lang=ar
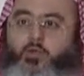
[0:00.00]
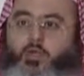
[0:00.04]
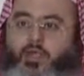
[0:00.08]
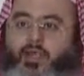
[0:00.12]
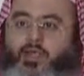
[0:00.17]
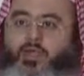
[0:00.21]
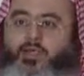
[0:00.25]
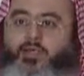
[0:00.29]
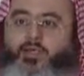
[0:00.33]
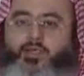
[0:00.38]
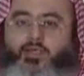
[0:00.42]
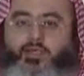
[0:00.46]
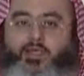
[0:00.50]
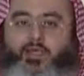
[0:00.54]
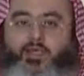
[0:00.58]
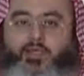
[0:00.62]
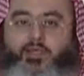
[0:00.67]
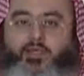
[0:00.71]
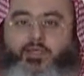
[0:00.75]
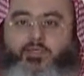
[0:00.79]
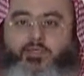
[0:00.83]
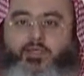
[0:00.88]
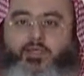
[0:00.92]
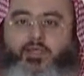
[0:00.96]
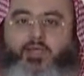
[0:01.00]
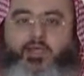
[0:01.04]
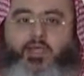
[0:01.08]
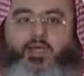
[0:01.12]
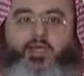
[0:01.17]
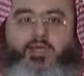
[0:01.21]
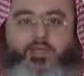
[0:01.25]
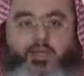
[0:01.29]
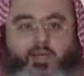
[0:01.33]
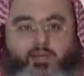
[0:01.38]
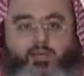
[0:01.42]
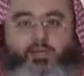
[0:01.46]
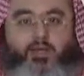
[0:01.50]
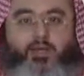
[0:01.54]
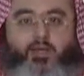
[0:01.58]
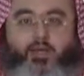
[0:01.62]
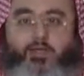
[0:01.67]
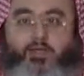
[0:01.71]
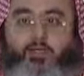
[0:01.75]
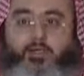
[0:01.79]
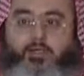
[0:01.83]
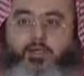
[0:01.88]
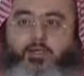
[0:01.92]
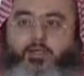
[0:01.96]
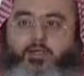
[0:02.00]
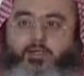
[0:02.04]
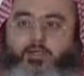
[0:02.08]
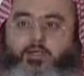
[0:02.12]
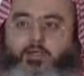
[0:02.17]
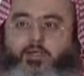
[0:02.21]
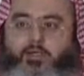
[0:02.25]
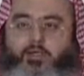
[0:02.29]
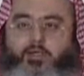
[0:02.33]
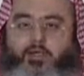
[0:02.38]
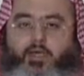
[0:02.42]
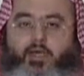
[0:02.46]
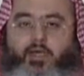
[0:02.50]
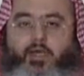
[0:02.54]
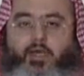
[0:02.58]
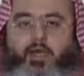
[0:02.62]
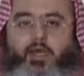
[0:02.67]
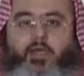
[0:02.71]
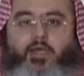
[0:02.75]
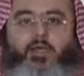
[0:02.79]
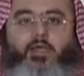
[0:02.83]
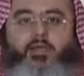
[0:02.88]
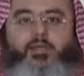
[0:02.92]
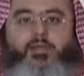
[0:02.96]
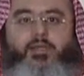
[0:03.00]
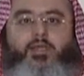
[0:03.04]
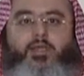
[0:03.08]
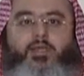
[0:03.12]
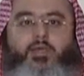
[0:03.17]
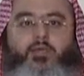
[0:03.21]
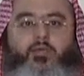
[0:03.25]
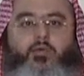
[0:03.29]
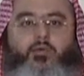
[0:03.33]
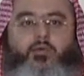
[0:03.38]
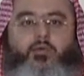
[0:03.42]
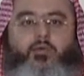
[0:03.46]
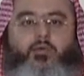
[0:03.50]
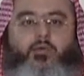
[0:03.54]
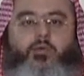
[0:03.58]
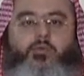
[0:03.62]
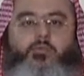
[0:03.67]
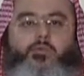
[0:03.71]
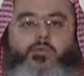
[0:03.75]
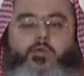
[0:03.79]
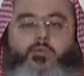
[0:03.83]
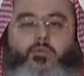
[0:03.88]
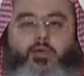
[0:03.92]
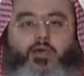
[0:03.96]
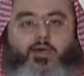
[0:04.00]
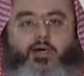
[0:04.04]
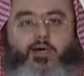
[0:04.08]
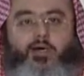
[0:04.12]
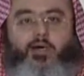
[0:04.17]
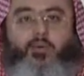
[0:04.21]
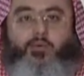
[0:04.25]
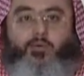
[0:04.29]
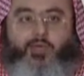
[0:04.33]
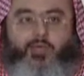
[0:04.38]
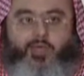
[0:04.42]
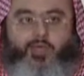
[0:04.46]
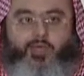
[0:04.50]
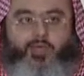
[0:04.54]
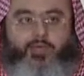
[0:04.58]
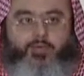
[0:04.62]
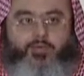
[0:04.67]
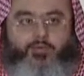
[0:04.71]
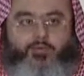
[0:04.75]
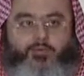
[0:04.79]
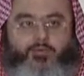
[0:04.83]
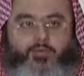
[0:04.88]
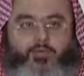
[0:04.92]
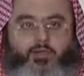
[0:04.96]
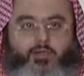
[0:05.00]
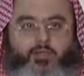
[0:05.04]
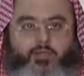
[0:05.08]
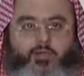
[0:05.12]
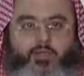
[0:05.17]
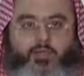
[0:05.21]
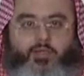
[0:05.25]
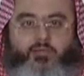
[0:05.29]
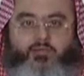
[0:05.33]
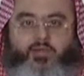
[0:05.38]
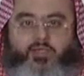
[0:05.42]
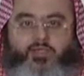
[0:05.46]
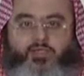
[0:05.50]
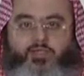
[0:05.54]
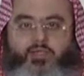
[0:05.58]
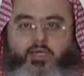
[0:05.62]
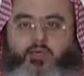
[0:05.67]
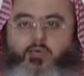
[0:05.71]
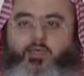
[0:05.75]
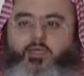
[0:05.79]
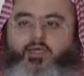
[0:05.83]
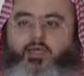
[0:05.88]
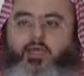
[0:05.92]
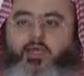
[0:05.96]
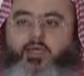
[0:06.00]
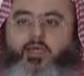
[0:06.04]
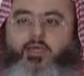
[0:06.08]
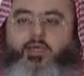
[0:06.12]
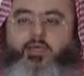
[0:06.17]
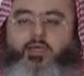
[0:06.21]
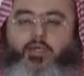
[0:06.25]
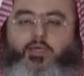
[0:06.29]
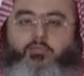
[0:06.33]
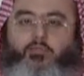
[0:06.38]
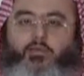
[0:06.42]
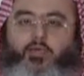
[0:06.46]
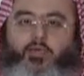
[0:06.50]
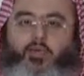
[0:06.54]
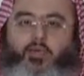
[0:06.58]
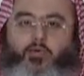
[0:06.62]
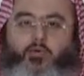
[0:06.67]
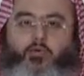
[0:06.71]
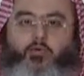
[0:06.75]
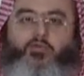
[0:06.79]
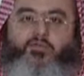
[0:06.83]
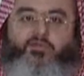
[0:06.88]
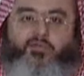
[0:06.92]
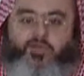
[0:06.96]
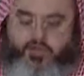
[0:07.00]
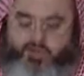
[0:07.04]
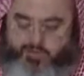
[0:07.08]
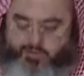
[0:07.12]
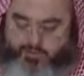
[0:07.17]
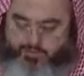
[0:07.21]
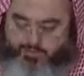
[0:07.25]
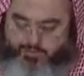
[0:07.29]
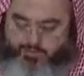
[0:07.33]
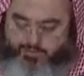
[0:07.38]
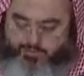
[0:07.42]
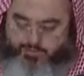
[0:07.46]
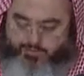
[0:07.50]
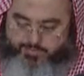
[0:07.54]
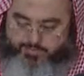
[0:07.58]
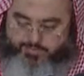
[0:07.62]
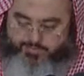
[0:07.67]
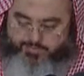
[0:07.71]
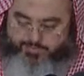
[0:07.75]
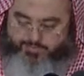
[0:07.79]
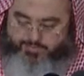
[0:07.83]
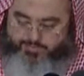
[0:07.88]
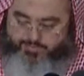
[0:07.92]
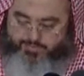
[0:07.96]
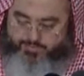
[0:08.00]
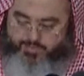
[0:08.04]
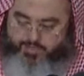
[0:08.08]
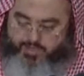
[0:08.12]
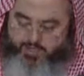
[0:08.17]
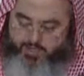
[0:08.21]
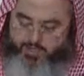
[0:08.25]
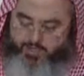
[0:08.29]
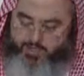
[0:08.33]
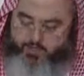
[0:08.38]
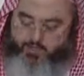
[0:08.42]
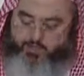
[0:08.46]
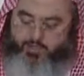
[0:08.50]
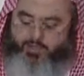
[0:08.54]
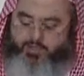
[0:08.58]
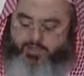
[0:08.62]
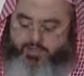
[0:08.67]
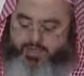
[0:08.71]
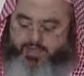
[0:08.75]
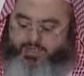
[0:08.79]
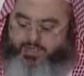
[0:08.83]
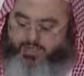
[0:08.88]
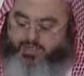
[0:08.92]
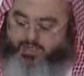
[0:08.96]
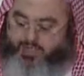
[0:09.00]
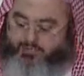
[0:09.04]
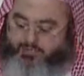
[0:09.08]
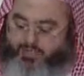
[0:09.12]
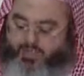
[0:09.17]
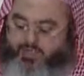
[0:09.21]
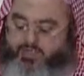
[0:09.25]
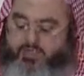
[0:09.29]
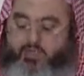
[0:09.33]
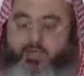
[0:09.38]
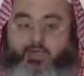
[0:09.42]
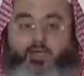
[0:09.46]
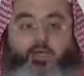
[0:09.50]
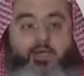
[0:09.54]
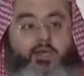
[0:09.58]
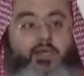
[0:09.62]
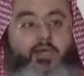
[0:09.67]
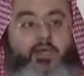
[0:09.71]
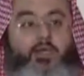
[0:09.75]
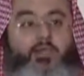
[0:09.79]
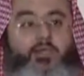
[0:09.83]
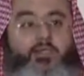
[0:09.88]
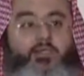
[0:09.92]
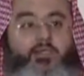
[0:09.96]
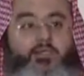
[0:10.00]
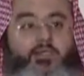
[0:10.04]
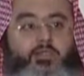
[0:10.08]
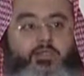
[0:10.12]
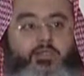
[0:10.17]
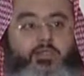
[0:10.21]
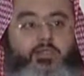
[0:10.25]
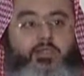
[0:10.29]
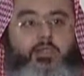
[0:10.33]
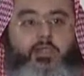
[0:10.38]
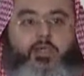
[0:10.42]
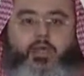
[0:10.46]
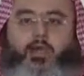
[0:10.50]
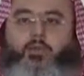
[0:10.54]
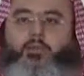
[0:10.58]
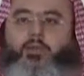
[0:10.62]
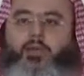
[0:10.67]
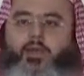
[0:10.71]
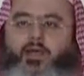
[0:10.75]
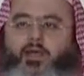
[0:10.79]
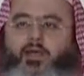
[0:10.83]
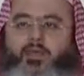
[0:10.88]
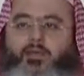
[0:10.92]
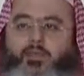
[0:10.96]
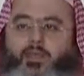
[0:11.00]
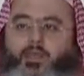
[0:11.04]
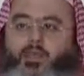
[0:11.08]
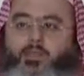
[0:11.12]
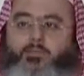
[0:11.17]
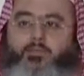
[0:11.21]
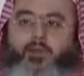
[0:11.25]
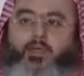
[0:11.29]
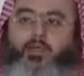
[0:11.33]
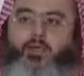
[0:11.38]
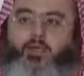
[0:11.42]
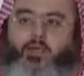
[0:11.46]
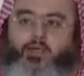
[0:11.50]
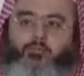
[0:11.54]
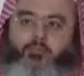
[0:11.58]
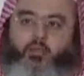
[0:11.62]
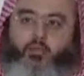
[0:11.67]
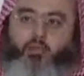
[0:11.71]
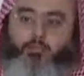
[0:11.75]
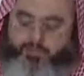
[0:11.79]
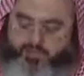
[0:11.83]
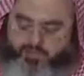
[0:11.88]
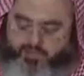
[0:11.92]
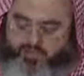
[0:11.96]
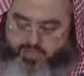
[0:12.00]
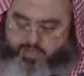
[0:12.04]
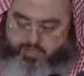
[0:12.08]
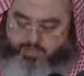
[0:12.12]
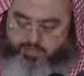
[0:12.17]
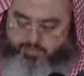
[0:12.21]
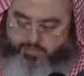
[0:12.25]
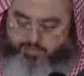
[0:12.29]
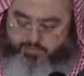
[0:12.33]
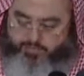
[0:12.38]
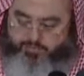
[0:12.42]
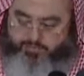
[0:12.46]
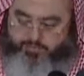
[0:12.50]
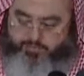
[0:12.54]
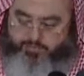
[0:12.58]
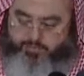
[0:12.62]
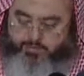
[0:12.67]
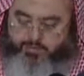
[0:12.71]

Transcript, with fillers: اولئك الكثره الذين قلوبهم خاويه لما انطوت عليه من الكفر ولذلك بادر خالد قبل هذه العباره المحبطه